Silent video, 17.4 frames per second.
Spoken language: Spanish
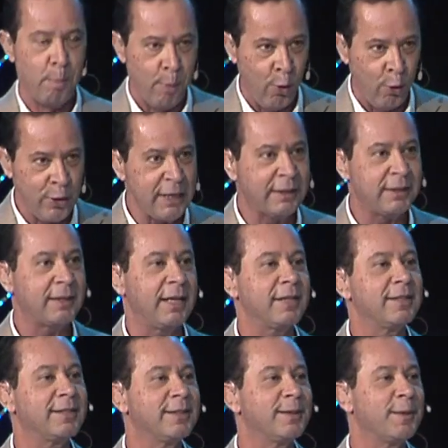
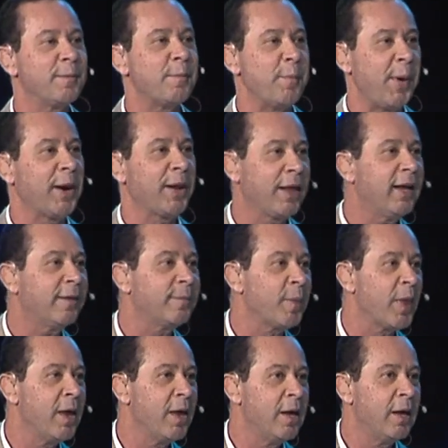modistas, ¿verdad?
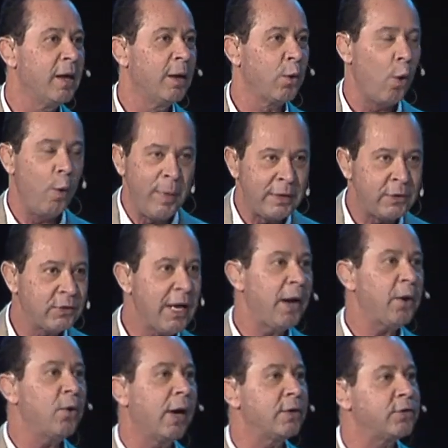
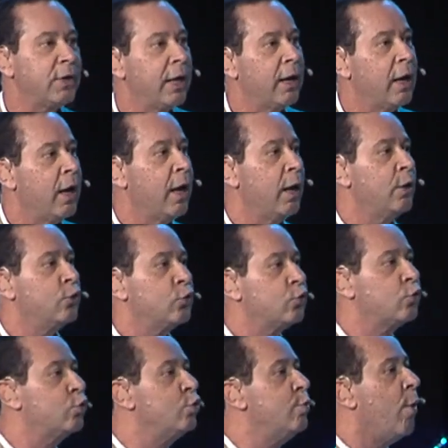Comenzaron a hacer
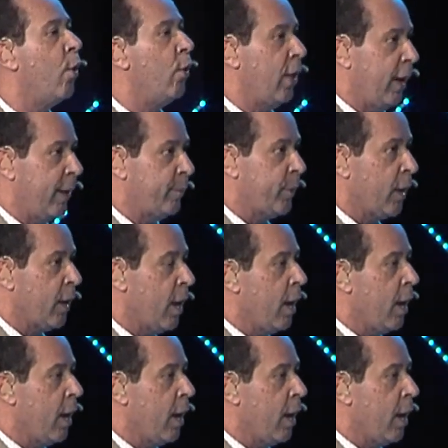su moda.